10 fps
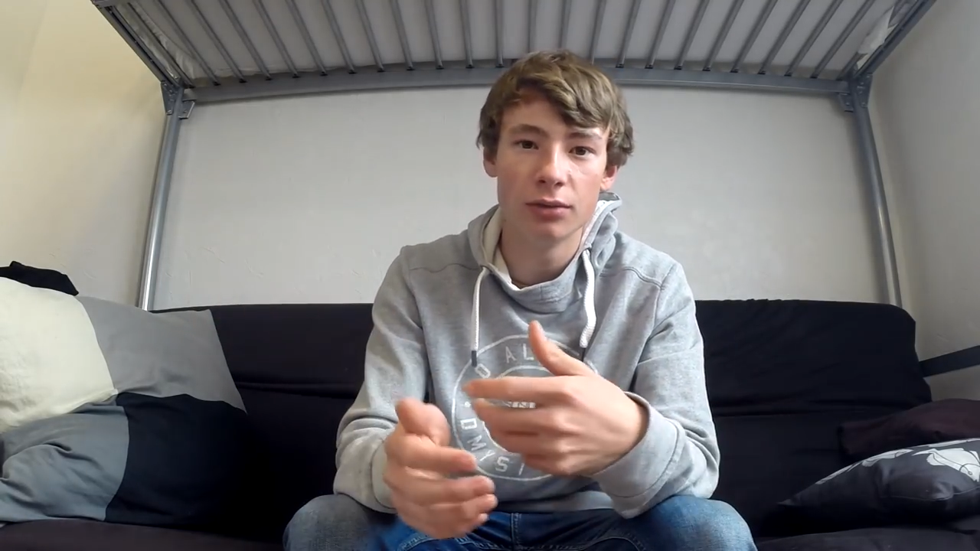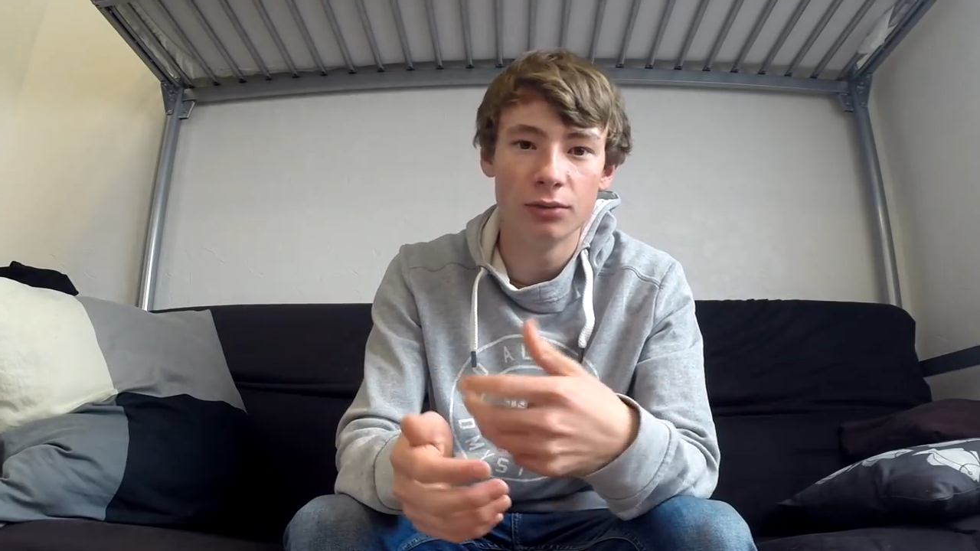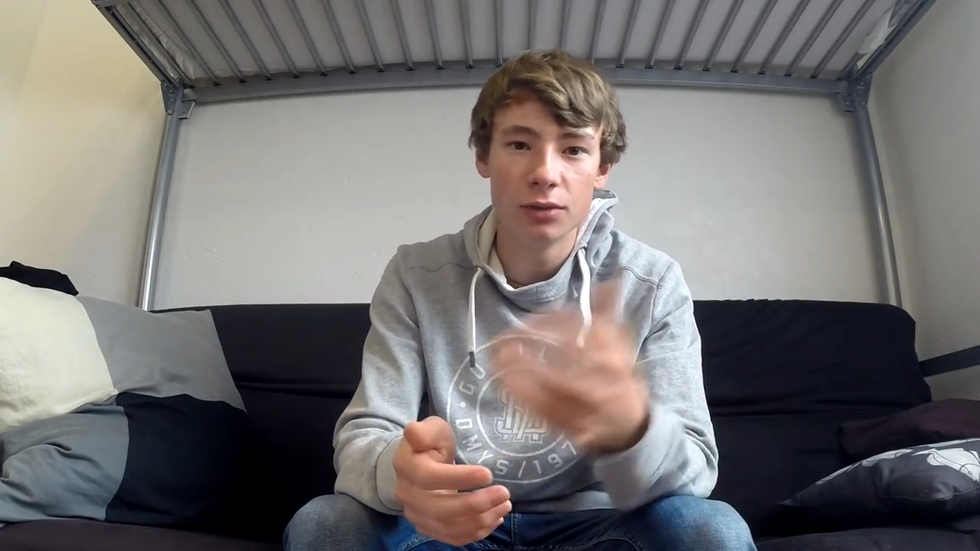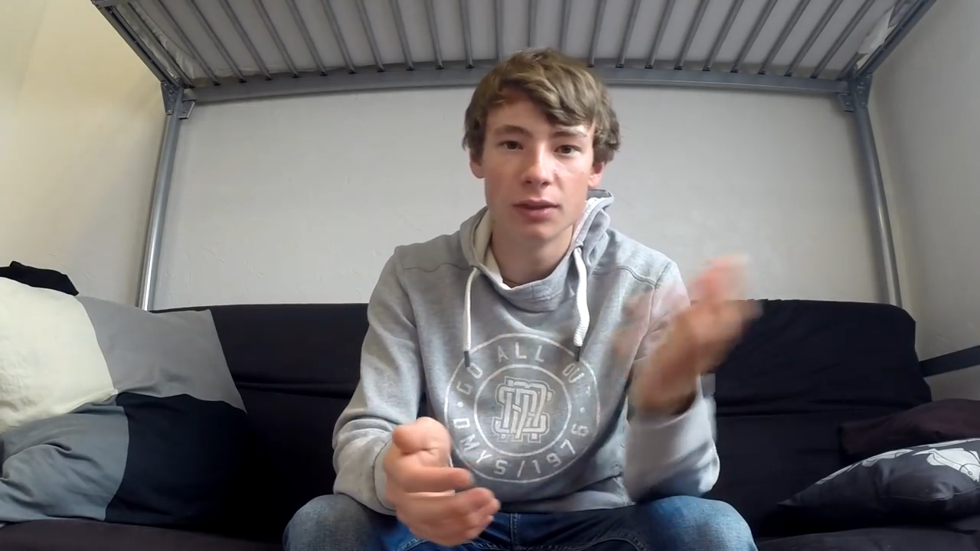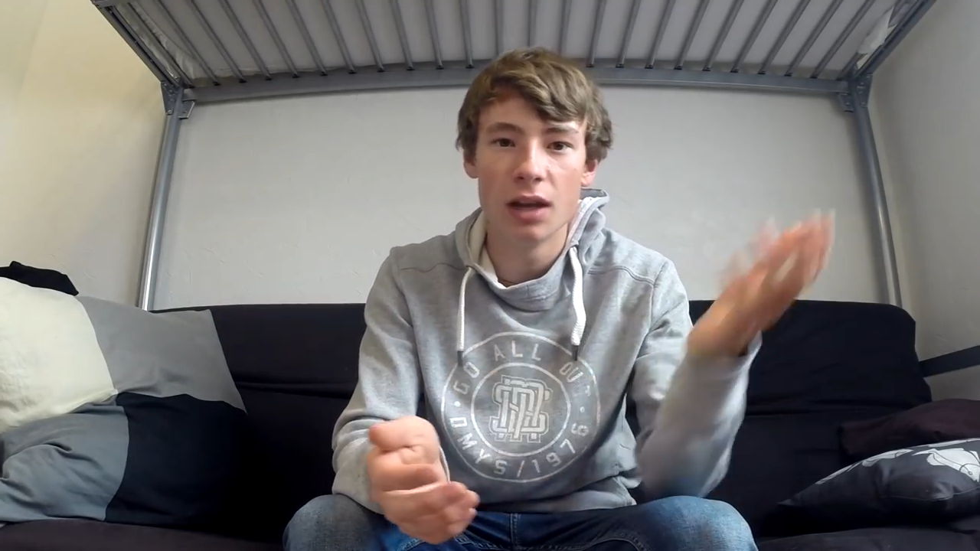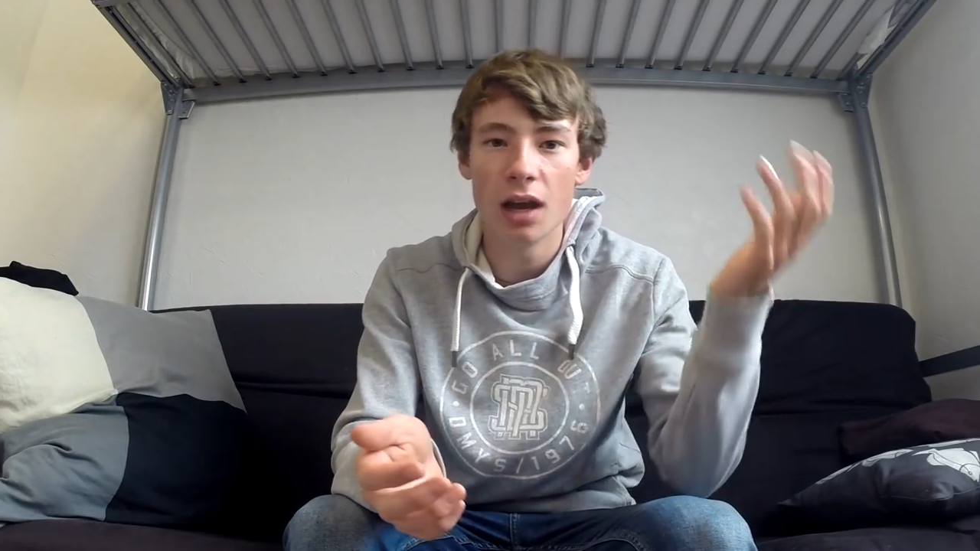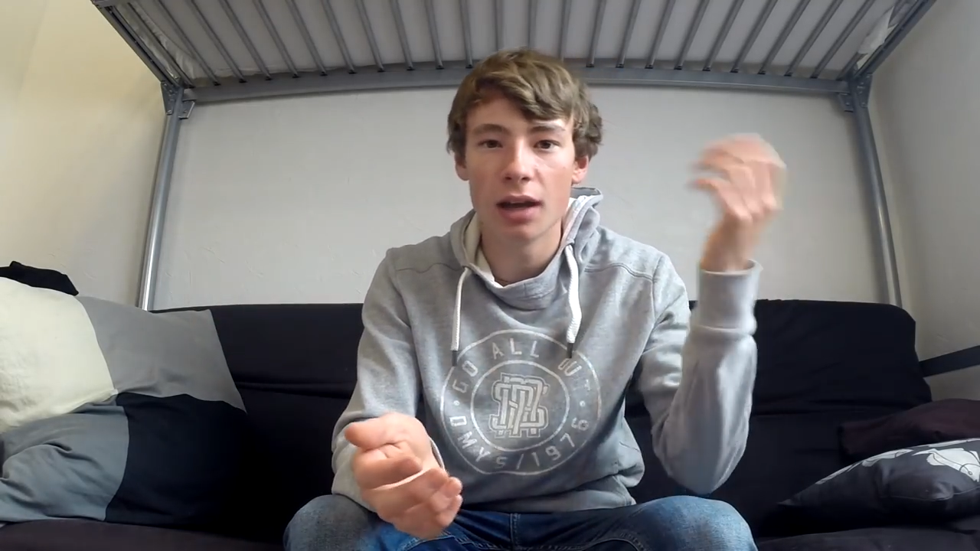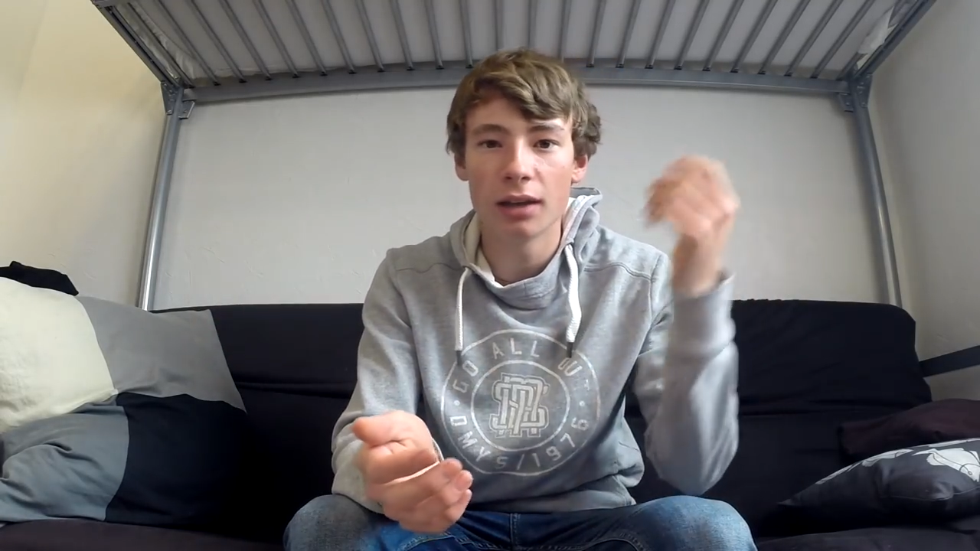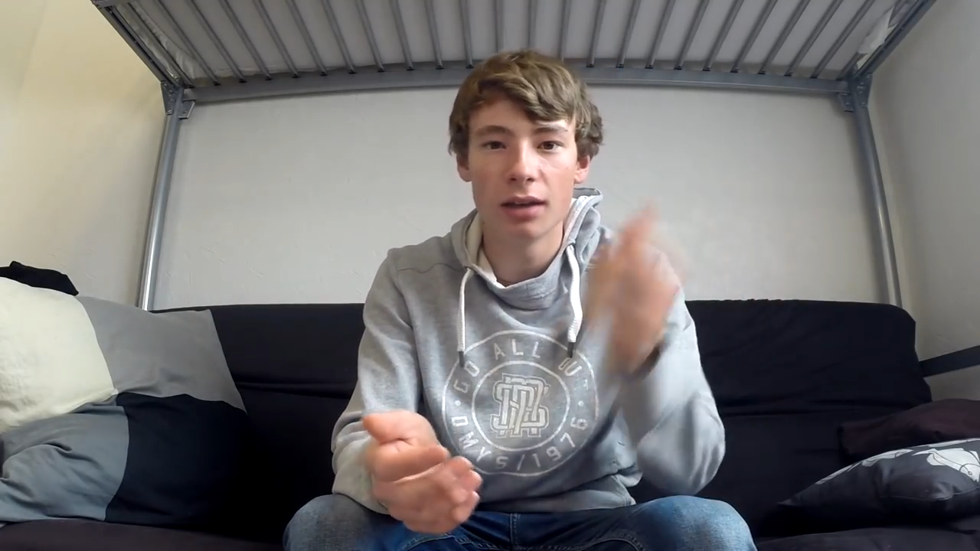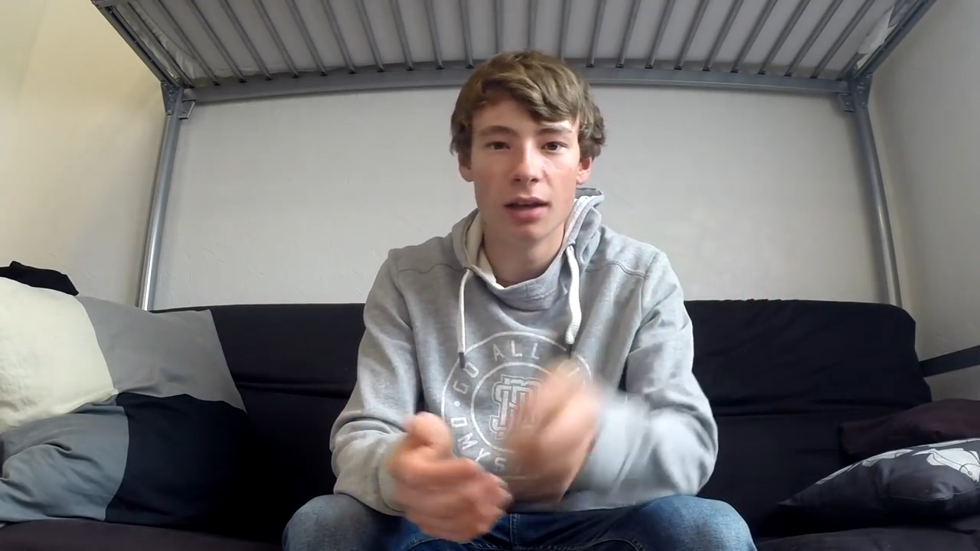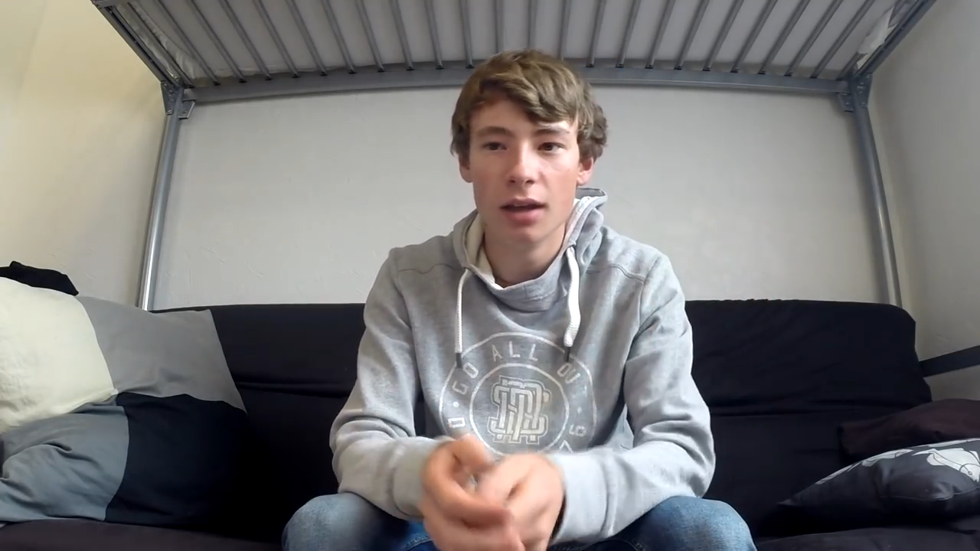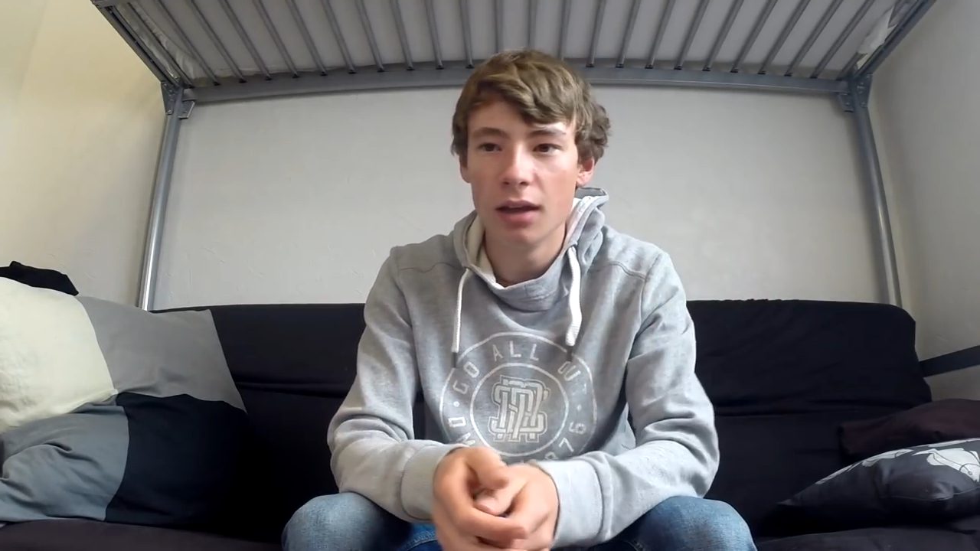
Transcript: de nouveaux lacs,